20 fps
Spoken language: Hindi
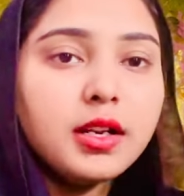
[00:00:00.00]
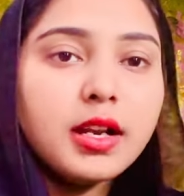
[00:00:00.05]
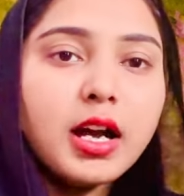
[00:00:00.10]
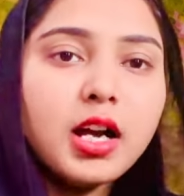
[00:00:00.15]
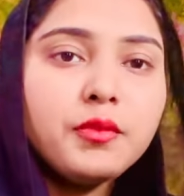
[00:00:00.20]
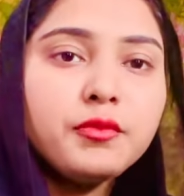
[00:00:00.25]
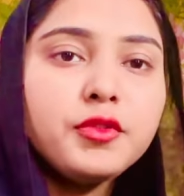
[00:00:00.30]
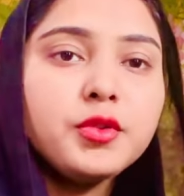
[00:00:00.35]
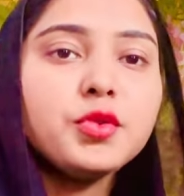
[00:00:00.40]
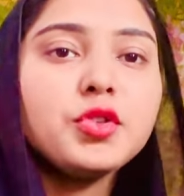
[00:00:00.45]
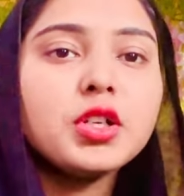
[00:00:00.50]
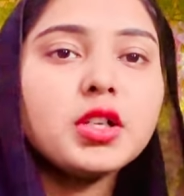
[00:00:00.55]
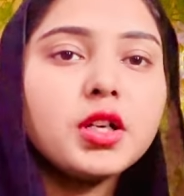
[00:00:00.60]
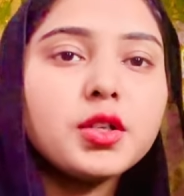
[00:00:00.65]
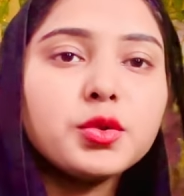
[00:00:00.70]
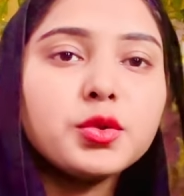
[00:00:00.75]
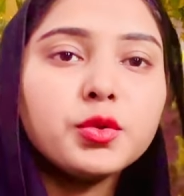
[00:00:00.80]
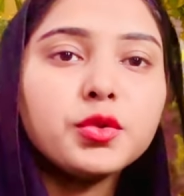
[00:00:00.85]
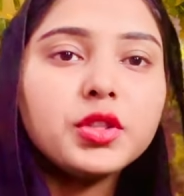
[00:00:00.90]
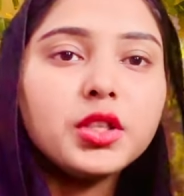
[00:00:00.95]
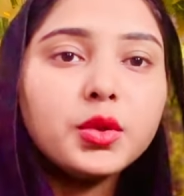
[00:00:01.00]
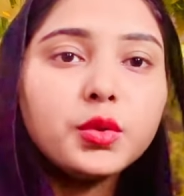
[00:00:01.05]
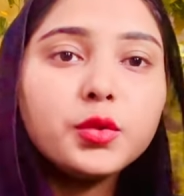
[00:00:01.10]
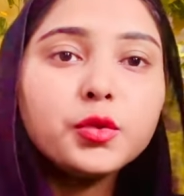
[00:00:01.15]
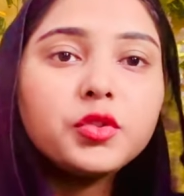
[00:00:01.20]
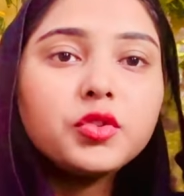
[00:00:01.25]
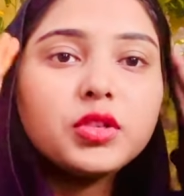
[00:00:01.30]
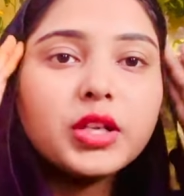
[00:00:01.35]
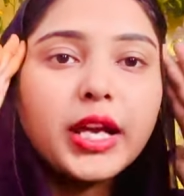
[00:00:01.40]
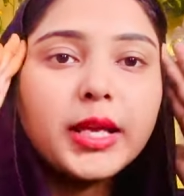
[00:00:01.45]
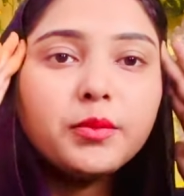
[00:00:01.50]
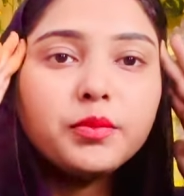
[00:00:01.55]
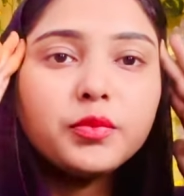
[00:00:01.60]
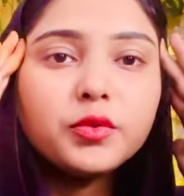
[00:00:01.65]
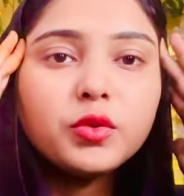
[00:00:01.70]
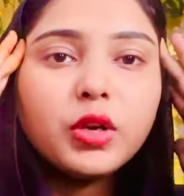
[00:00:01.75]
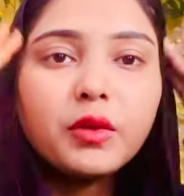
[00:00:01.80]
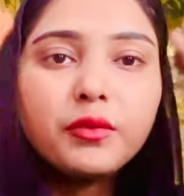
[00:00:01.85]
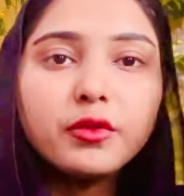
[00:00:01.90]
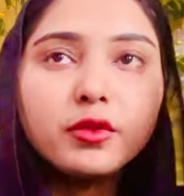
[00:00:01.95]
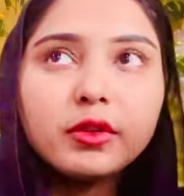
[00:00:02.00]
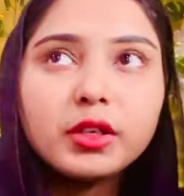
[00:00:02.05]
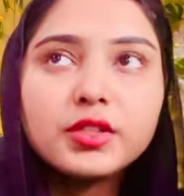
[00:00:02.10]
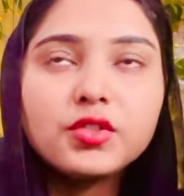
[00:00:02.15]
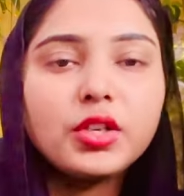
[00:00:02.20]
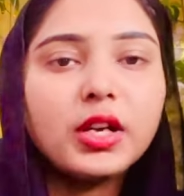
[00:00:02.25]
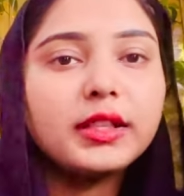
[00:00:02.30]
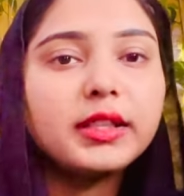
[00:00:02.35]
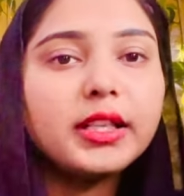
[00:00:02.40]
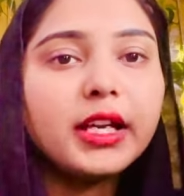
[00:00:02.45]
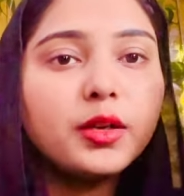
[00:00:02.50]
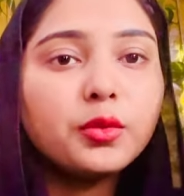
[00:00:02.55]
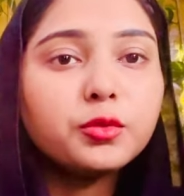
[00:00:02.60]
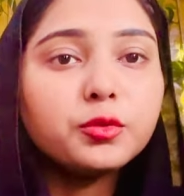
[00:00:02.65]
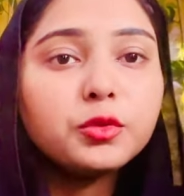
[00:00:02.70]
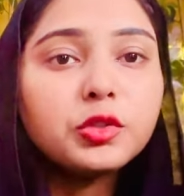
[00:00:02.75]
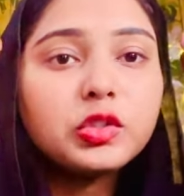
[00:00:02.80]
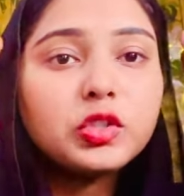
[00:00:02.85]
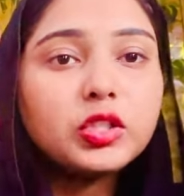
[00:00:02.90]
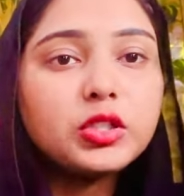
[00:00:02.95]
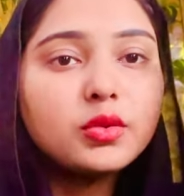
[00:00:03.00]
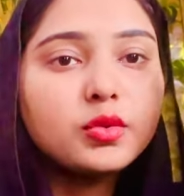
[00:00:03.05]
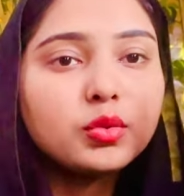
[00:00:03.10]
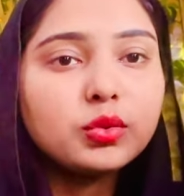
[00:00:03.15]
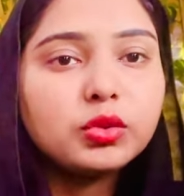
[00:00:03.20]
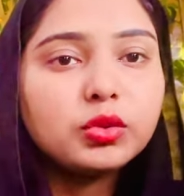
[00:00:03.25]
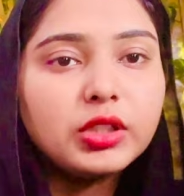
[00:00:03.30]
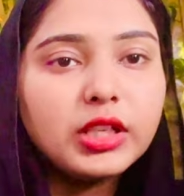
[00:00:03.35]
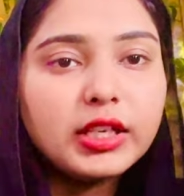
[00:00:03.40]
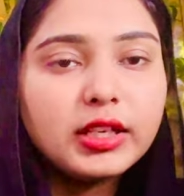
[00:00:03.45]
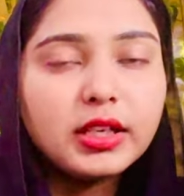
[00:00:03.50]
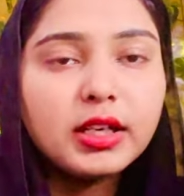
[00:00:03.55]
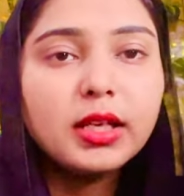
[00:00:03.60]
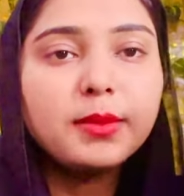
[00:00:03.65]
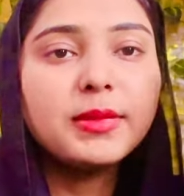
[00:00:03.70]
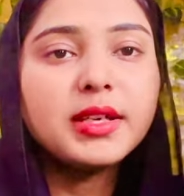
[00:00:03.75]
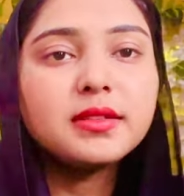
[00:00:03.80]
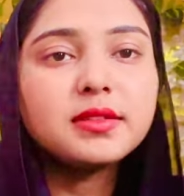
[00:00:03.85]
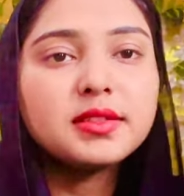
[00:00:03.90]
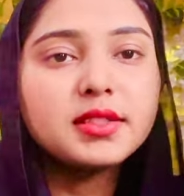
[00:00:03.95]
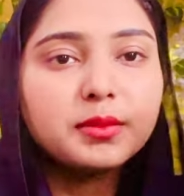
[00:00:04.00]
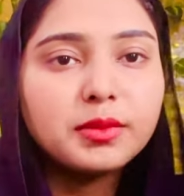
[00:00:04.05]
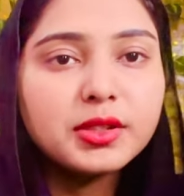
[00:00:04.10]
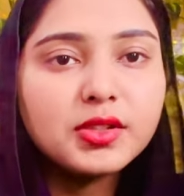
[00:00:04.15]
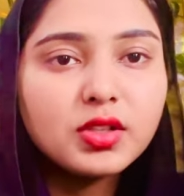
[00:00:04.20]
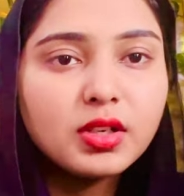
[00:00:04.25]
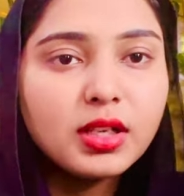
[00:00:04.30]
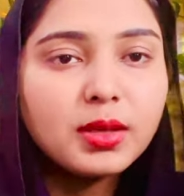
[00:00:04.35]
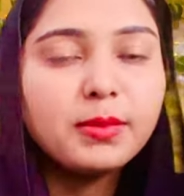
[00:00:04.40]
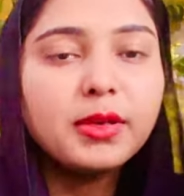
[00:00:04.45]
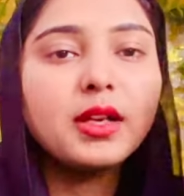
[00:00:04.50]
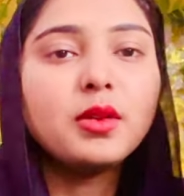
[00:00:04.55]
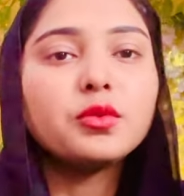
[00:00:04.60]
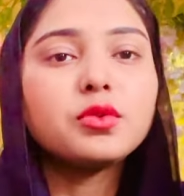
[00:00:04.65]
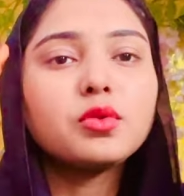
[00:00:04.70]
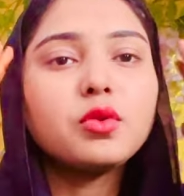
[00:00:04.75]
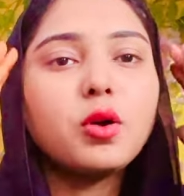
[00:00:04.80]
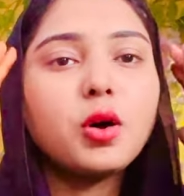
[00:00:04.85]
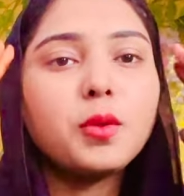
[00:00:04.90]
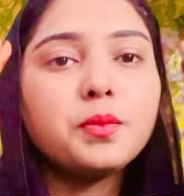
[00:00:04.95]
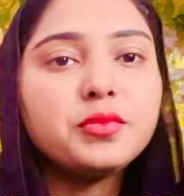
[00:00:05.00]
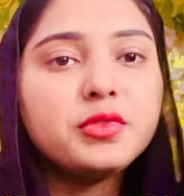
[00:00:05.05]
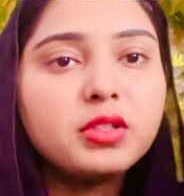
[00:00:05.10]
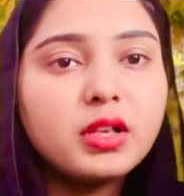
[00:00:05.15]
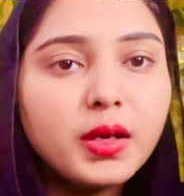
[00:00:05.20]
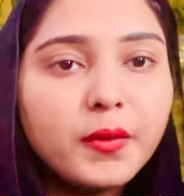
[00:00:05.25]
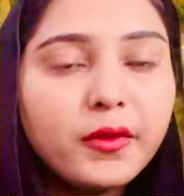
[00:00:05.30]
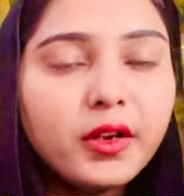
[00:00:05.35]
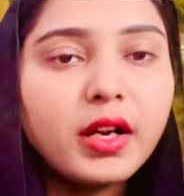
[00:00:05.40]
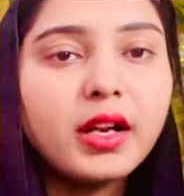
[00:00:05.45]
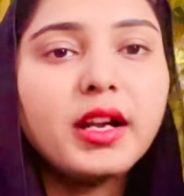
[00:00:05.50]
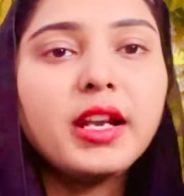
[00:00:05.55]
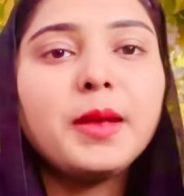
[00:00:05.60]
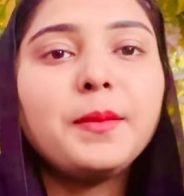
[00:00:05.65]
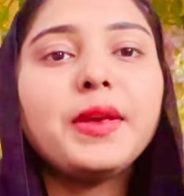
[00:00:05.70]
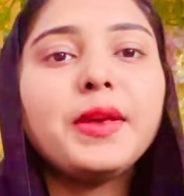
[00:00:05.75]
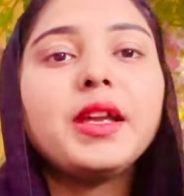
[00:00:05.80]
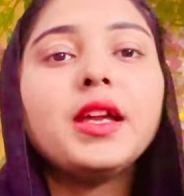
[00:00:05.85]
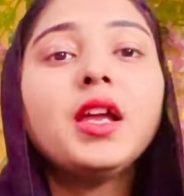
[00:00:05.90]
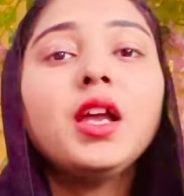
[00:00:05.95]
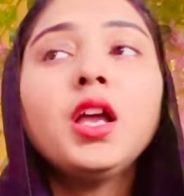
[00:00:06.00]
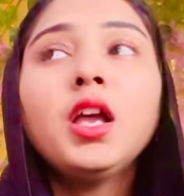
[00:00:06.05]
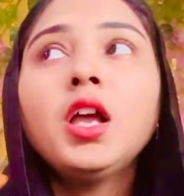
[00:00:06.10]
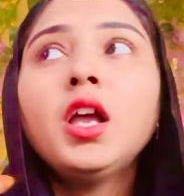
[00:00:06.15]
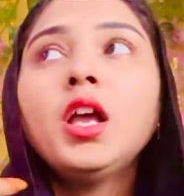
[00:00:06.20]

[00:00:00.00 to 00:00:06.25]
ना हम फ्यूचर का सोचते हैं उस टाइम पूरा फोकस जाता है उस चीज़ को देखने में समझने में उसको ऑब्जर्व करने में